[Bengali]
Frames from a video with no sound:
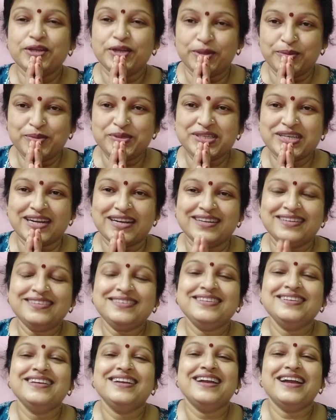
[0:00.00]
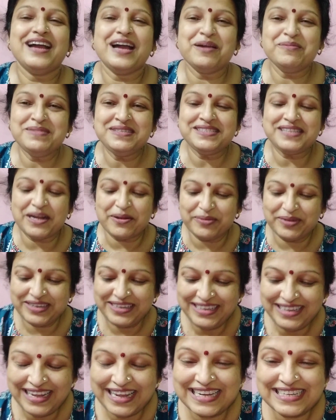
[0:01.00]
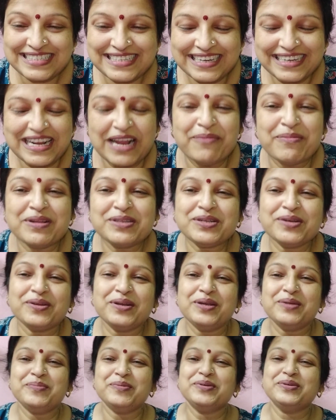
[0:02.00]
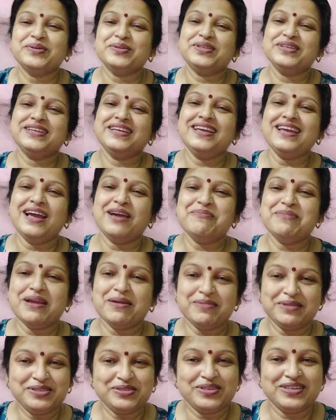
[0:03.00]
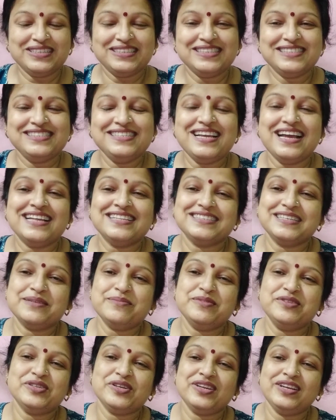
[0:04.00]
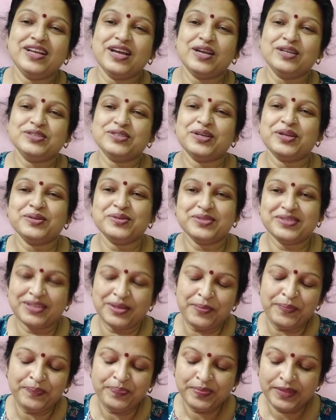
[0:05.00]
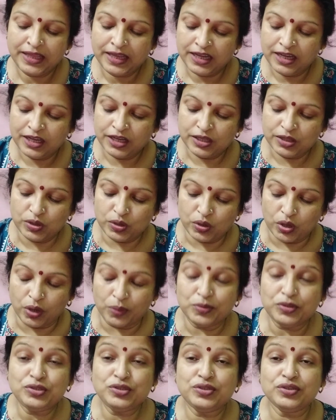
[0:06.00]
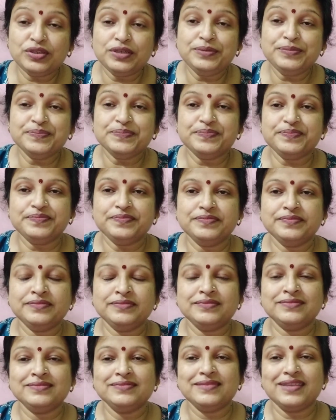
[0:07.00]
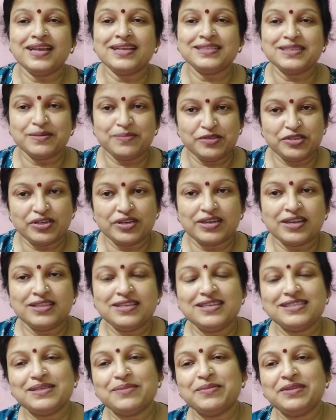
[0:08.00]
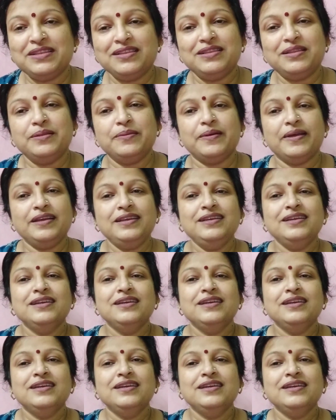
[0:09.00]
নমস্কার আমি শ্রাবণী হ্যাশট্যাগ আমরা সকলের পক্ষ থেকে আমি আবার চলে এসেছি আজকের বিষয় নিয়ে আলোচনা করতে তো অবশ্যই আজকের বিষয়টা দিয়েছে আমাদের ভাই